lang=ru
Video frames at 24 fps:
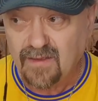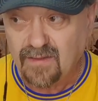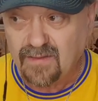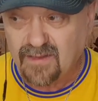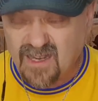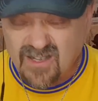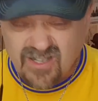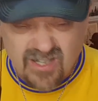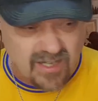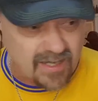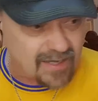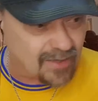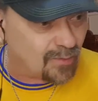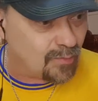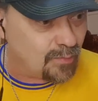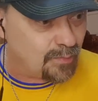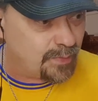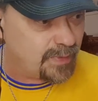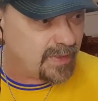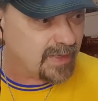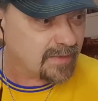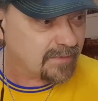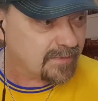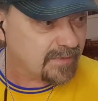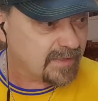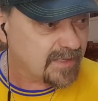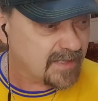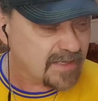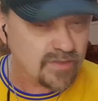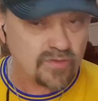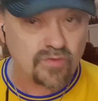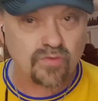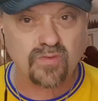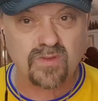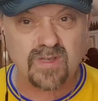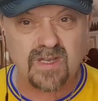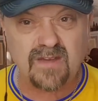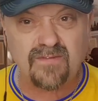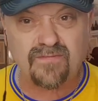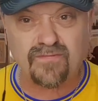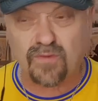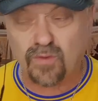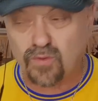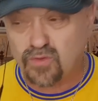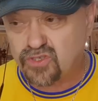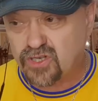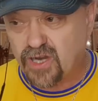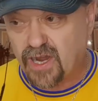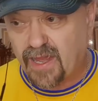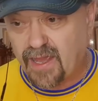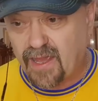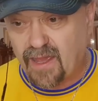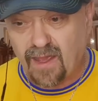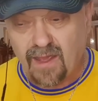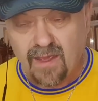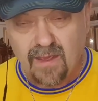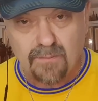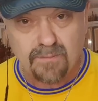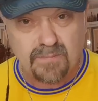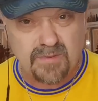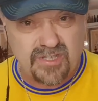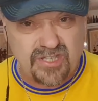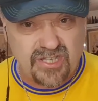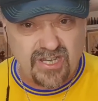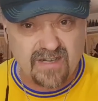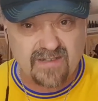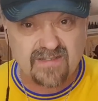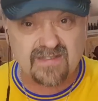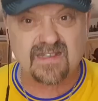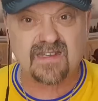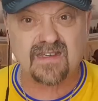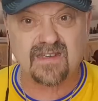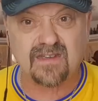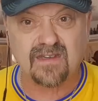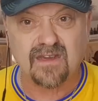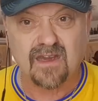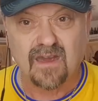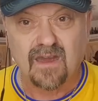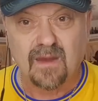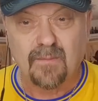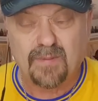Наши коррумпированные суды, включая Печерский.